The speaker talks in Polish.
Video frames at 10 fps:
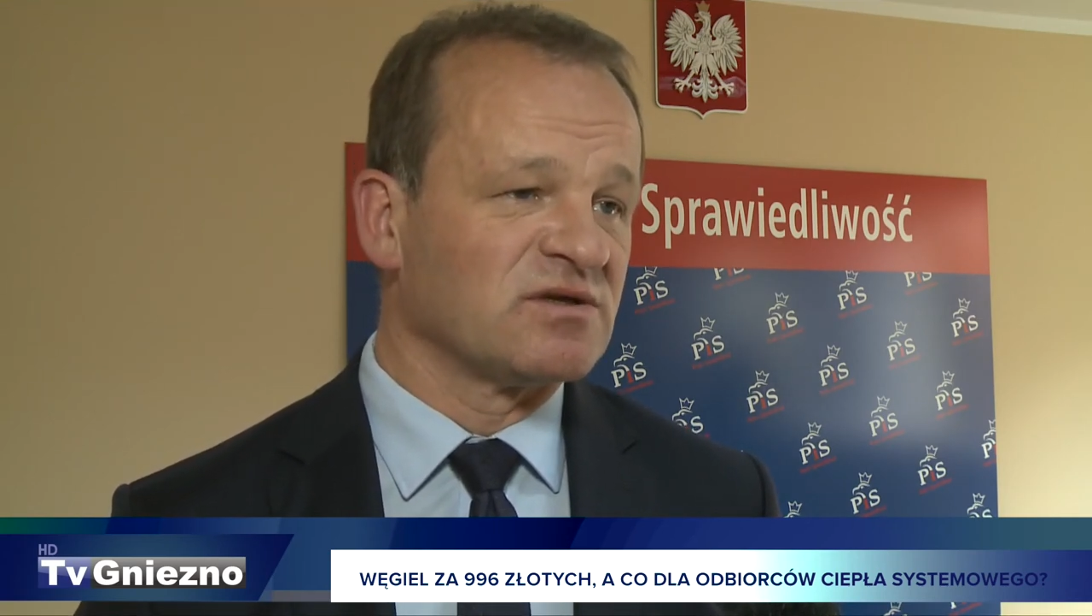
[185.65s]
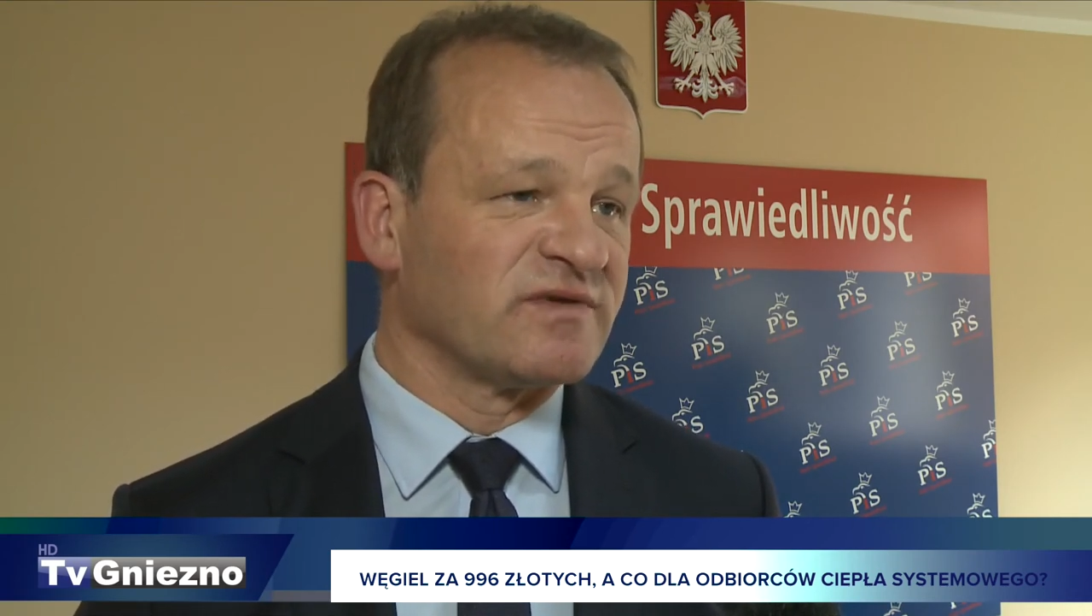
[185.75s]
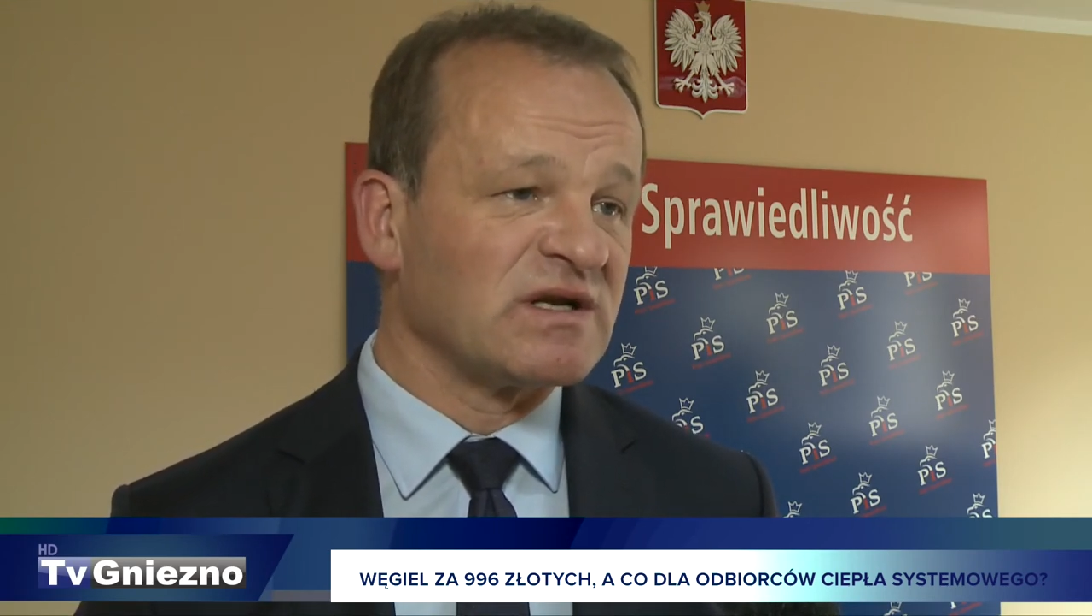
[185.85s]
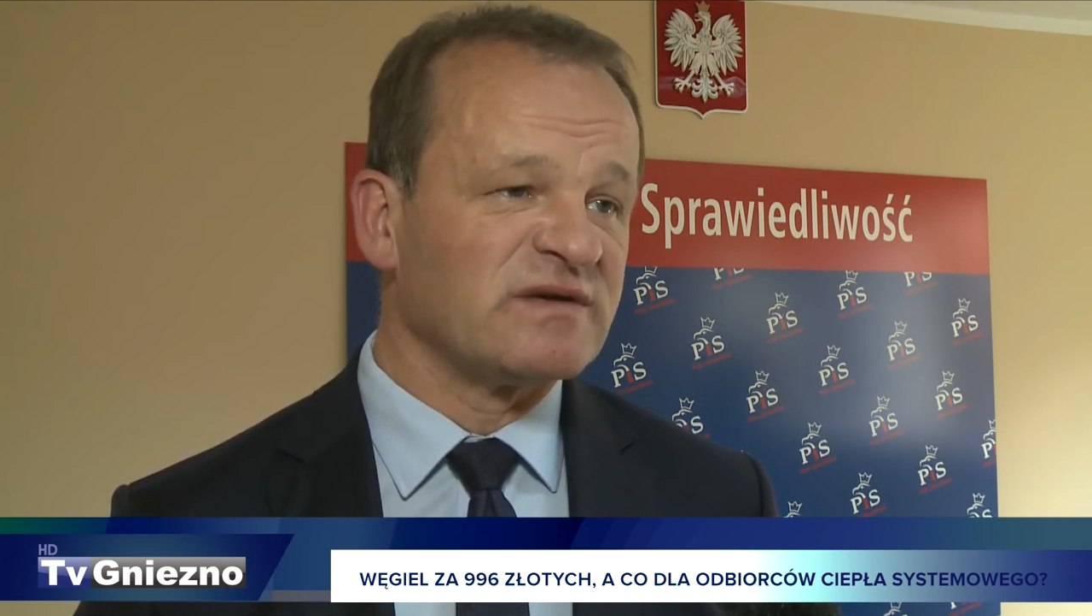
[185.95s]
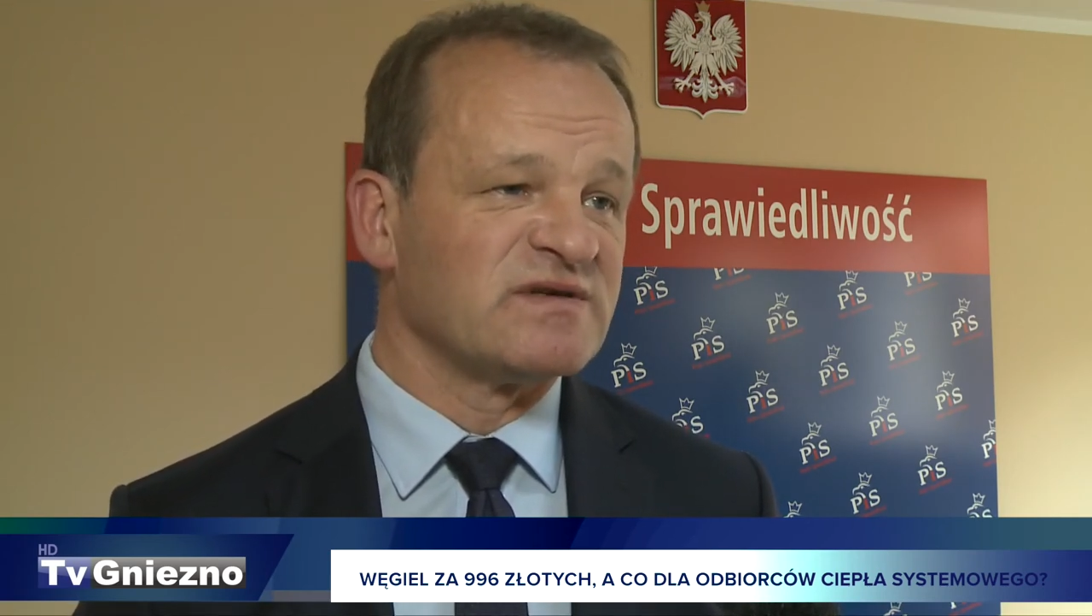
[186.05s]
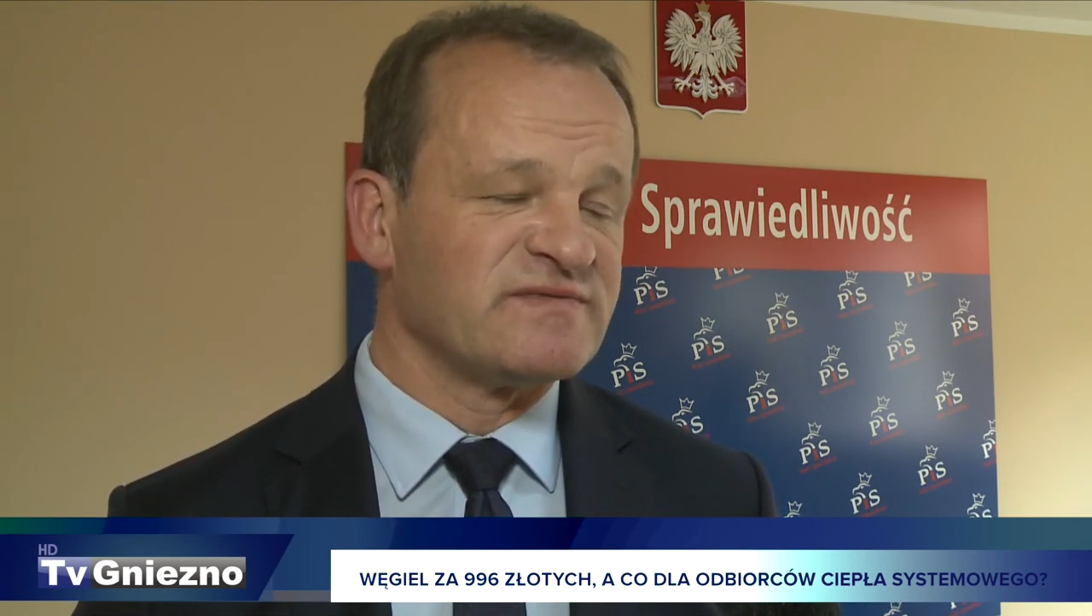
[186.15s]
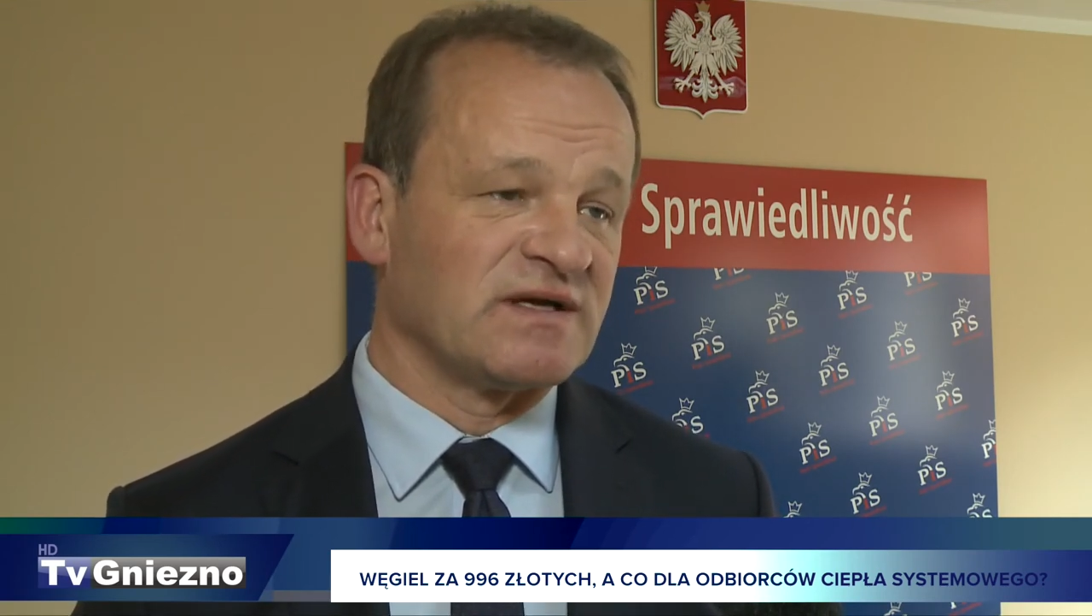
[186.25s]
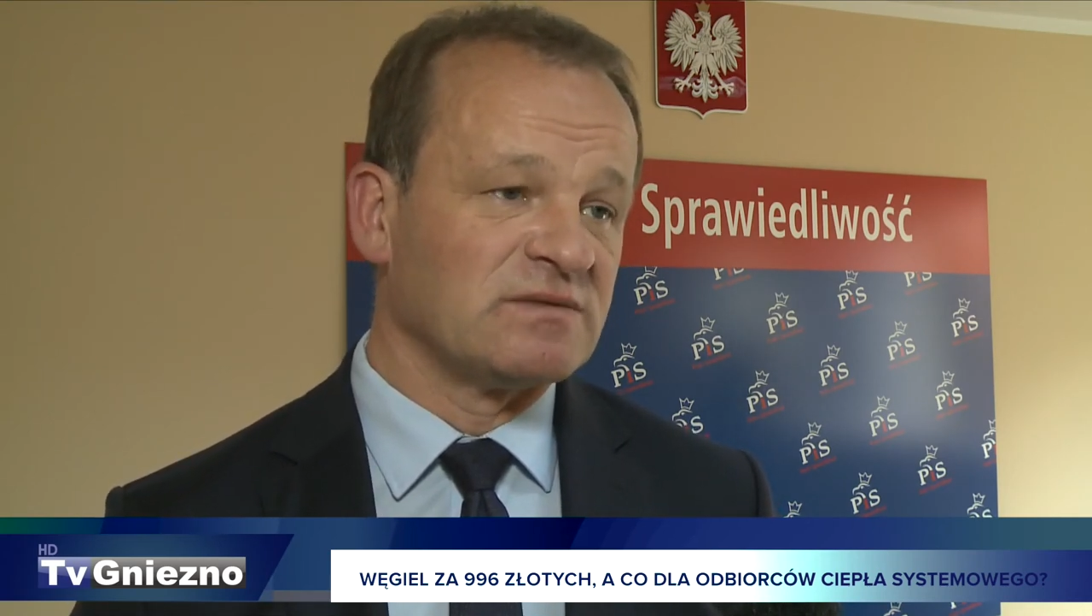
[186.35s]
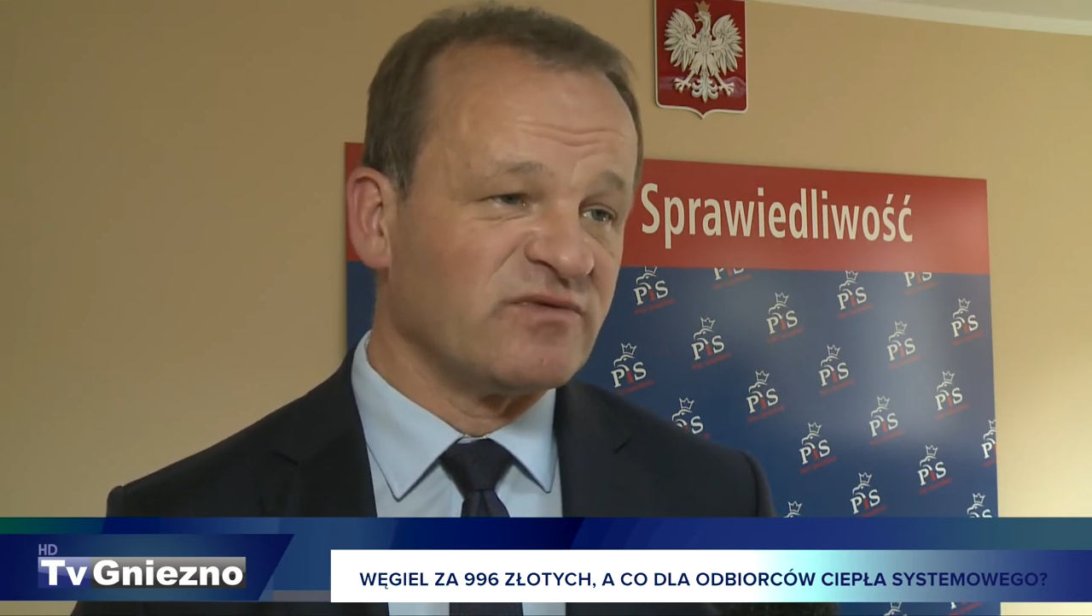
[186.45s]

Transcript: to wielkie wyzwanie.